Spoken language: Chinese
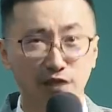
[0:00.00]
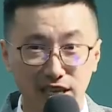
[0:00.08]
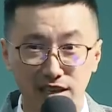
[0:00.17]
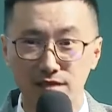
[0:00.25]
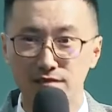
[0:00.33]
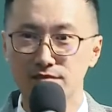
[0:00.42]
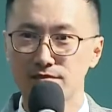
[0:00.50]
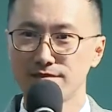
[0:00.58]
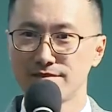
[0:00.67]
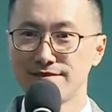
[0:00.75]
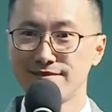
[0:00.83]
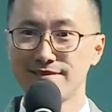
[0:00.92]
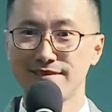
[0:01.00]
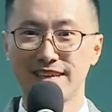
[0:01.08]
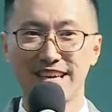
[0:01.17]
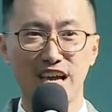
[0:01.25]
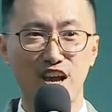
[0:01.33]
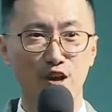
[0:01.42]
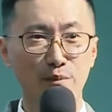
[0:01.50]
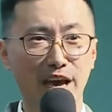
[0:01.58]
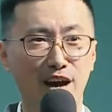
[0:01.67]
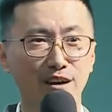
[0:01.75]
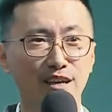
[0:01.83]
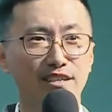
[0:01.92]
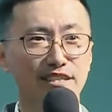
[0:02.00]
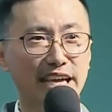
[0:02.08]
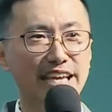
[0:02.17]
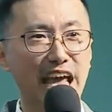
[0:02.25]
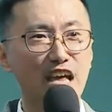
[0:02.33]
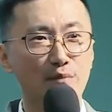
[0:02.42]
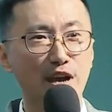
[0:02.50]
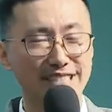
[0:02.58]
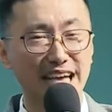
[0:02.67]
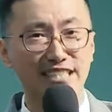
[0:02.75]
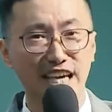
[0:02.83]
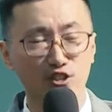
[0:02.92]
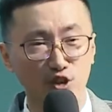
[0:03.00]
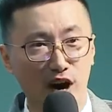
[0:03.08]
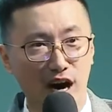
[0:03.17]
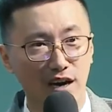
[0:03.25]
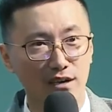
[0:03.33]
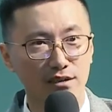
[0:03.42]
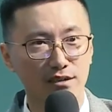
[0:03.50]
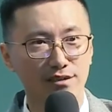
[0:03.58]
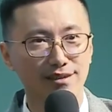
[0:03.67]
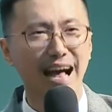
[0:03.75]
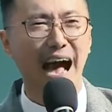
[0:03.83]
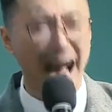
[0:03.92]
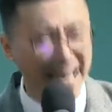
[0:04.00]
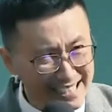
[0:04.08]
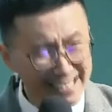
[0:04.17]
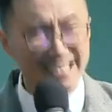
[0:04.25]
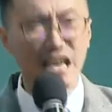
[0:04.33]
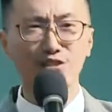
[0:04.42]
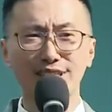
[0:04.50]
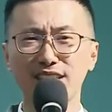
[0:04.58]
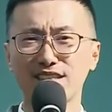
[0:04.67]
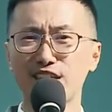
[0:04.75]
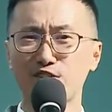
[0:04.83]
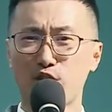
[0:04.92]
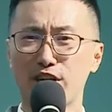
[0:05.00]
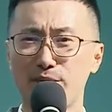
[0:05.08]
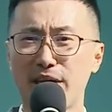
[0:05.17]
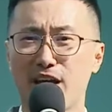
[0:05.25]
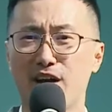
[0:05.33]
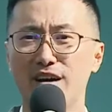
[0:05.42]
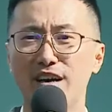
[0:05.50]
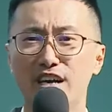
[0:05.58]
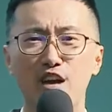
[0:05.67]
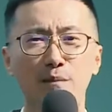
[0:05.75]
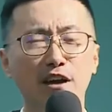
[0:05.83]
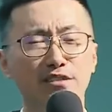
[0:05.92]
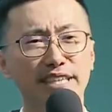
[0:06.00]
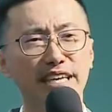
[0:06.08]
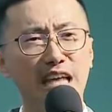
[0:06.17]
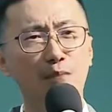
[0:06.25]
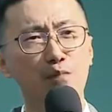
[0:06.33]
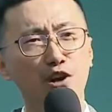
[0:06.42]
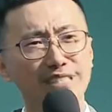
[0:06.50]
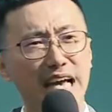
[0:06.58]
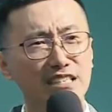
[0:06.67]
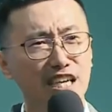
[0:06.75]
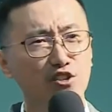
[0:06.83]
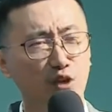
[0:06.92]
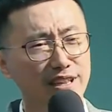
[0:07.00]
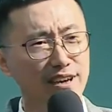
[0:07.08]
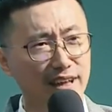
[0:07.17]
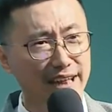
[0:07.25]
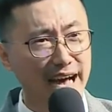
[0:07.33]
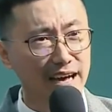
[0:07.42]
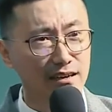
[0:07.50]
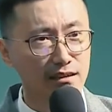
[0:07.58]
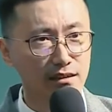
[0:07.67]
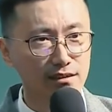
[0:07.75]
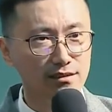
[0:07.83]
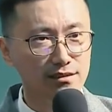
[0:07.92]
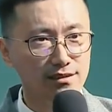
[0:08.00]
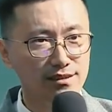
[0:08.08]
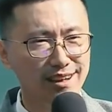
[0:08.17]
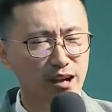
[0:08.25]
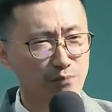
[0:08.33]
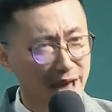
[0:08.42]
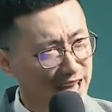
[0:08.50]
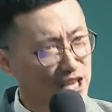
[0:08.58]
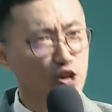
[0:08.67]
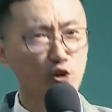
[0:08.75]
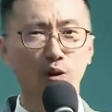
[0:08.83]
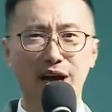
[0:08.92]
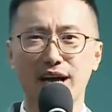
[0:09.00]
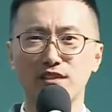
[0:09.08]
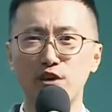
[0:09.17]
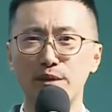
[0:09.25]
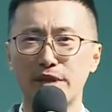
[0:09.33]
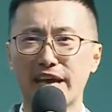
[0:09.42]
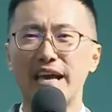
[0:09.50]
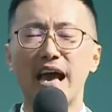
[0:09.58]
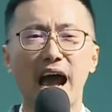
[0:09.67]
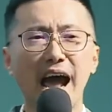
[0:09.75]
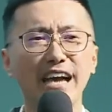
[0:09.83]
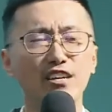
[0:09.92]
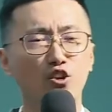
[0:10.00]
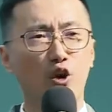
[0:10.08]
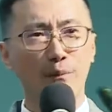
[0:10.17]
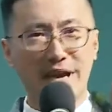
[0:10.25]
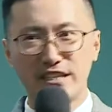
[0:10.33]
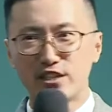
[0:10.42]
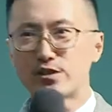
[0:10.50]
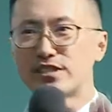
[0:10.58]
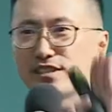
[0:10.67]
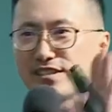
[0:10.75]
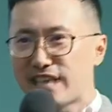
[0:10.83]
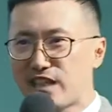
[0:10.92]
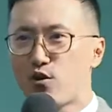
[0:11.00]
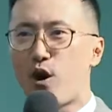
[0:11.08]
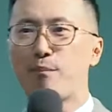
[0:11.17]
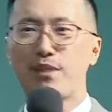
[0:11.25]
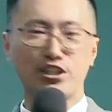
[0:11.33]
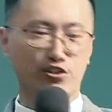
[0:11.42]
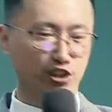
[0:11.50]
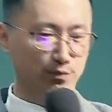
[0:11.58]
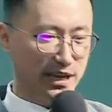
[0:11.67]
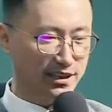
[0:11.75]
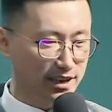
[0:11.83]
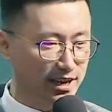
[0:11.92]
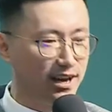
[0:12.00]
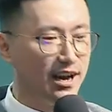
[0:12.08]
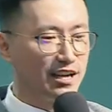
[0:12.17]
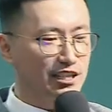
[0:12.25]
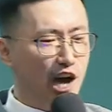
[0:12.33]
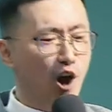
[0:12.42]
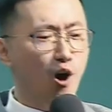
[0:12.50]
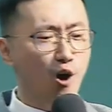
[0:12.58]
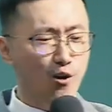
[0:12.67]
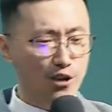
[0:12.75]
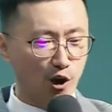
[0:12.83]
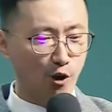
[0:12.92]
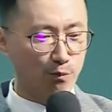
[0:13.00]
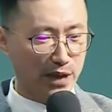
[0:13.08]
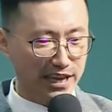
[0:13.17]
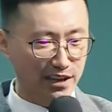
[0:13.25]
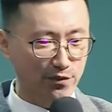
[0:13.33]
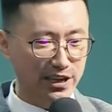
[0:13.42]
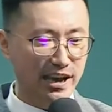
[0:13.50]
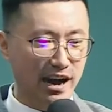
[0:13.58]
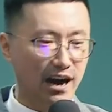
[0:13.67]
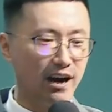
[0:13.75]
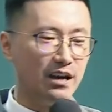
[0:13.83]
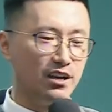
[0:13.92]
V。有没有？新年有没有上厕所？还是要上厕所？有没有？有没有新年不用上厕所的人啊？没有啊，对不对？爱多美就是生活必需品呢，都有 P V 哈。